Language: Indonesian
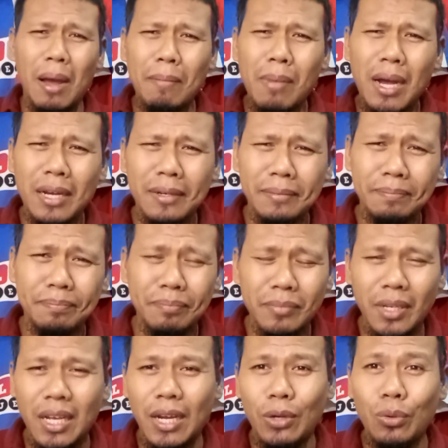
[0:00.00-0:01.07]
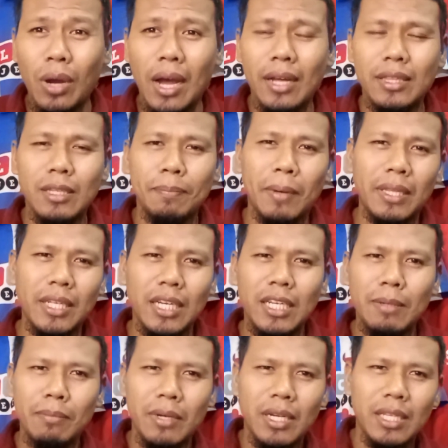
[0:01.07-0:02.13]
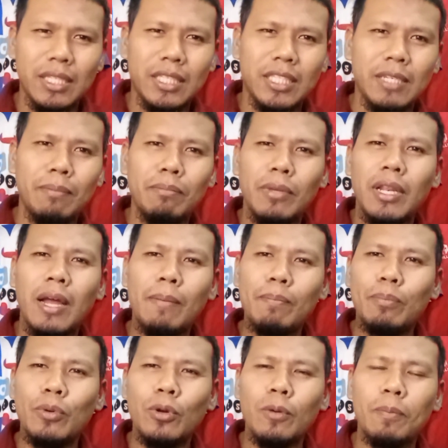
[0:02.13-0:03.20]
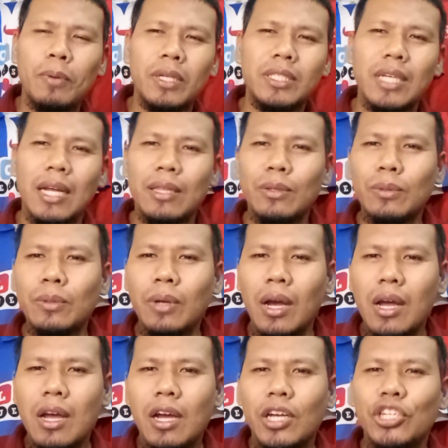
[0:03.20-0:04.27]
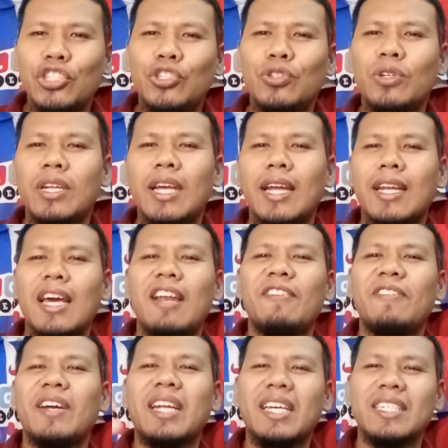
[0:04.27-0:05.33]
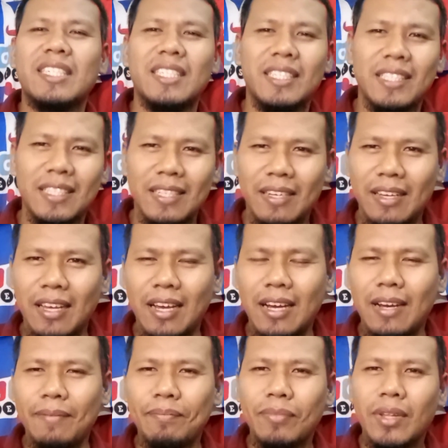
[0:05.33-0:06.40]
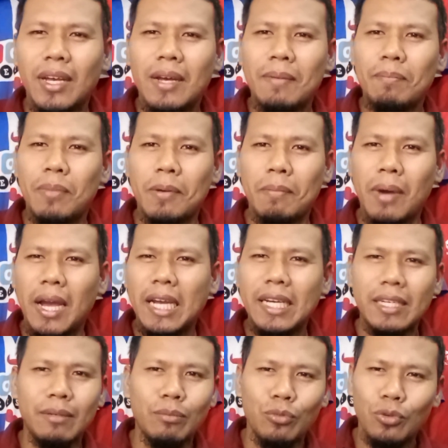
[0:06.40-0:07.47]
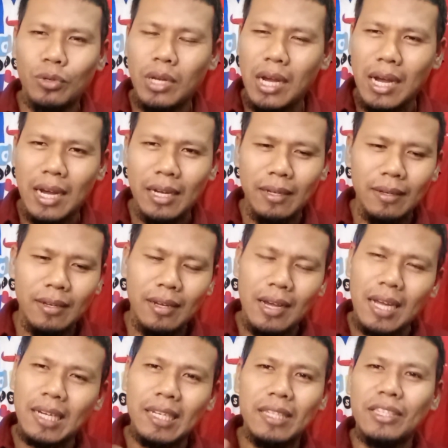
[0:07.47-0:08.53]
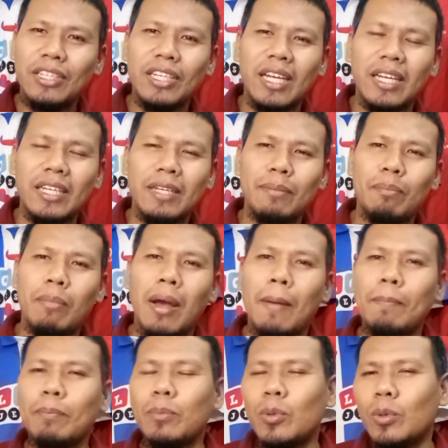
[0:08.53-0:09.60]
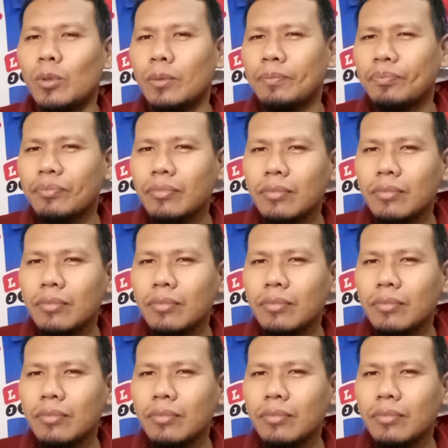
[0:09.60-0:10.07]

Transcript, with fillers: babak kedua tepatnya di menit 90 plus 1 Julian Alvarez ya pemain muda Argentina ini mampu